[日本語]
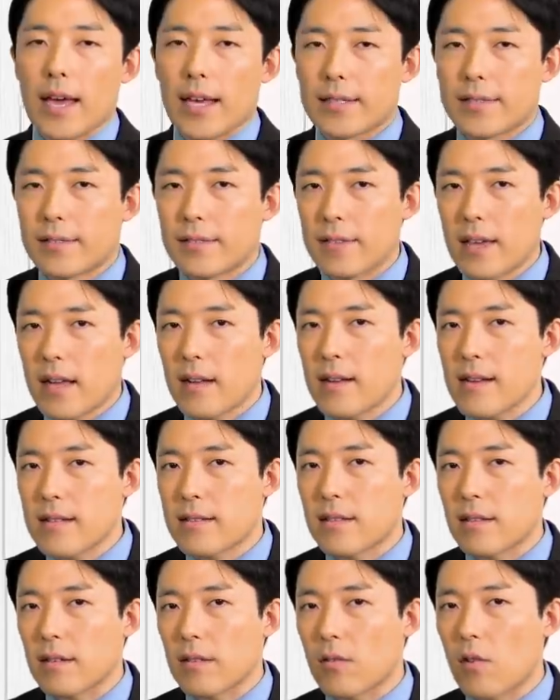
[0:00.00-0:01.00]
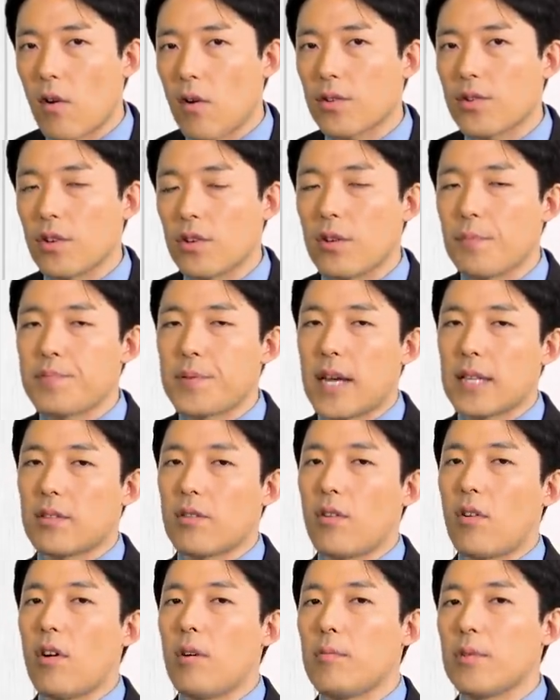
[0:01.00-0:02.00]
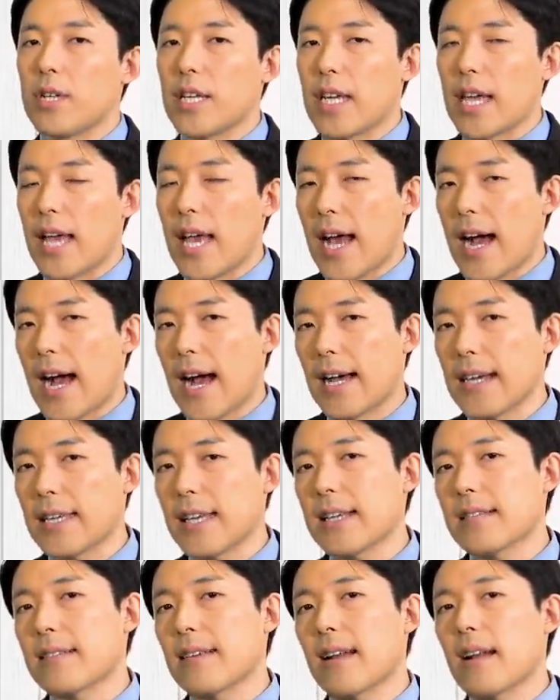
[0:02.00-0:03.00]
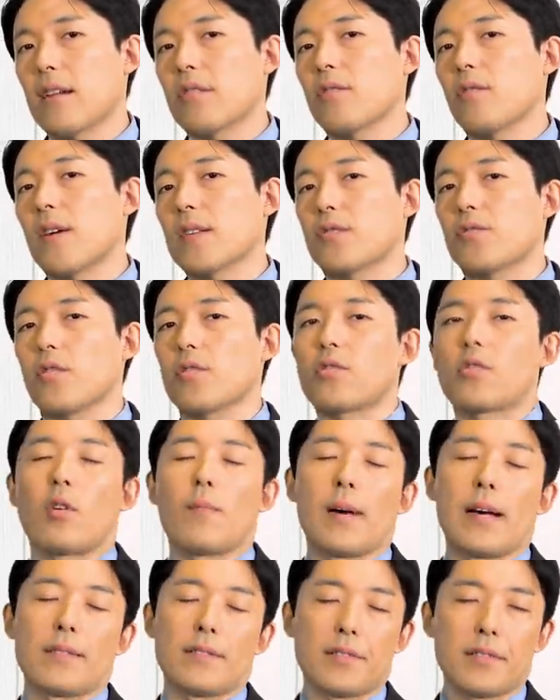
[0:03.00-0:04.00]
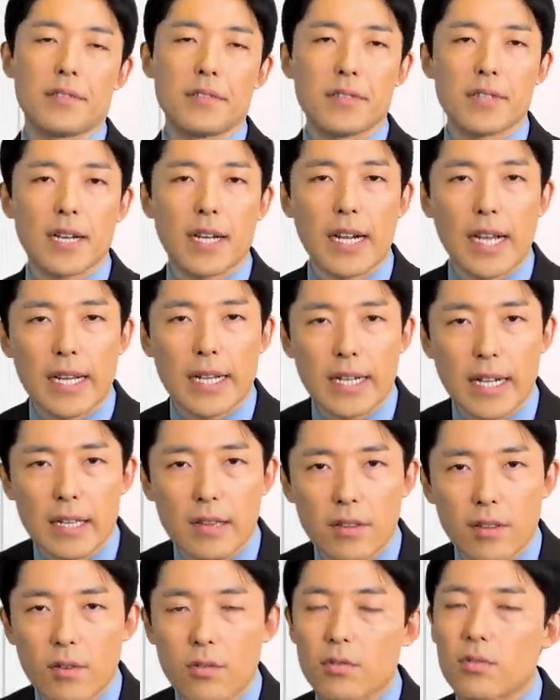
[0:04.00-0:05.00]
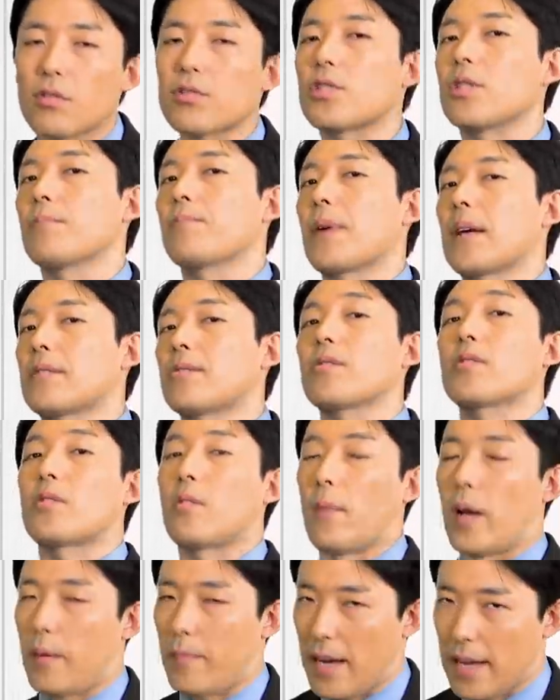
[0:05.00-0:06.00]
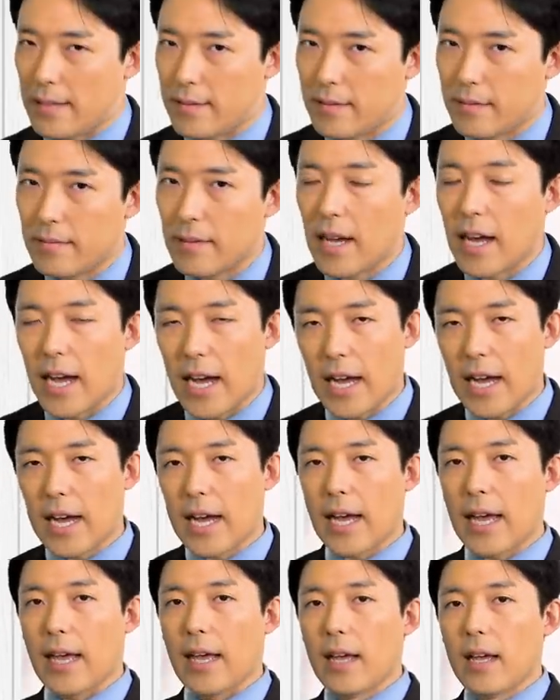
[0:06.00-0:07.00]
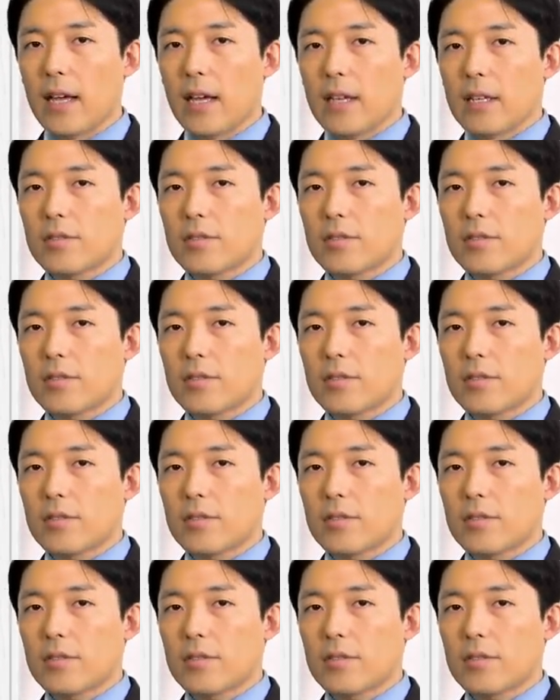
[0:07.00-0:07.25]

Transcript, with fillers: SNS、公共のプラットフォームに反映されるのはちょっとまずいんじゃないかっていうことを心配する人もいます。はい。